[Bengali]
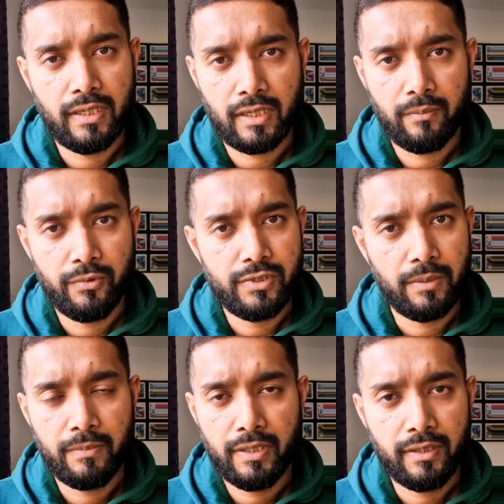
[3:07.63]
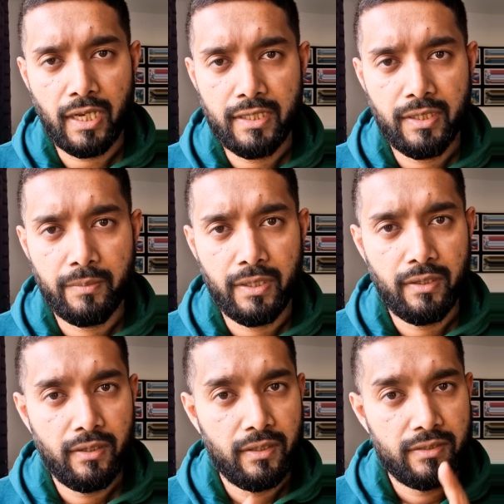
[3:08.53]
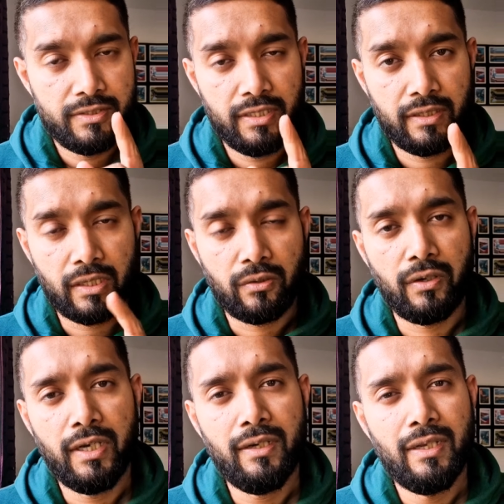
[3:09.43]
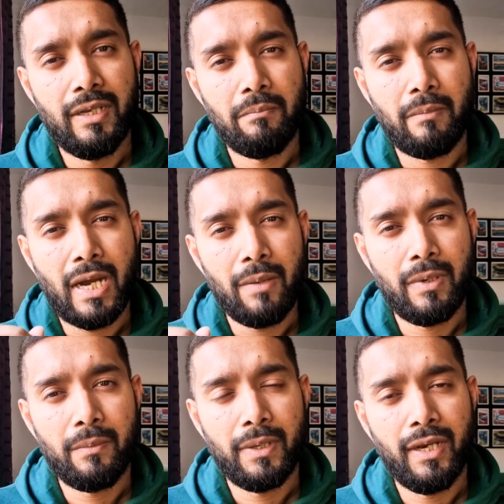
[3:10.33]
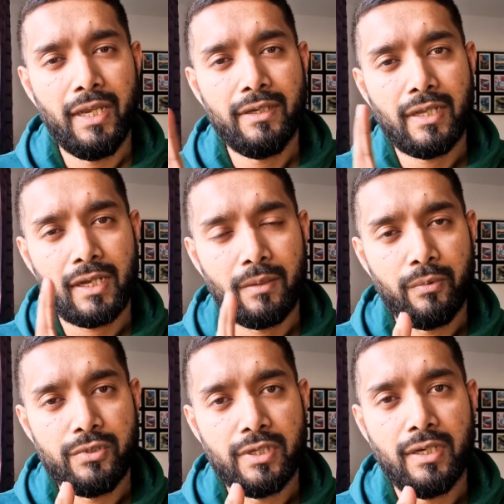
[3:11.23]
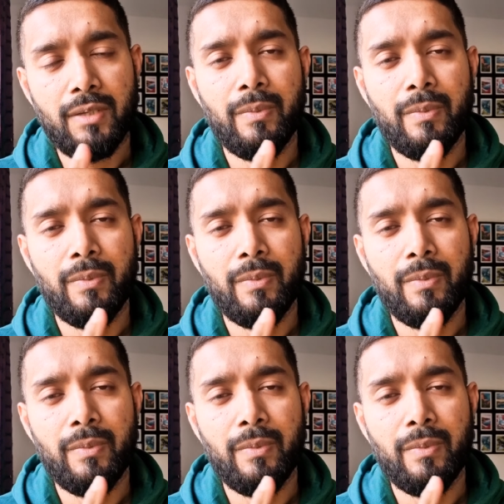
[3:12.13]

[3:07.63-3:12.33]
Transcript: টাকা পয়সা আপনারে তাই দিবে চিন্তা করেন মা বাবা নাই টাকা পয়সা নেই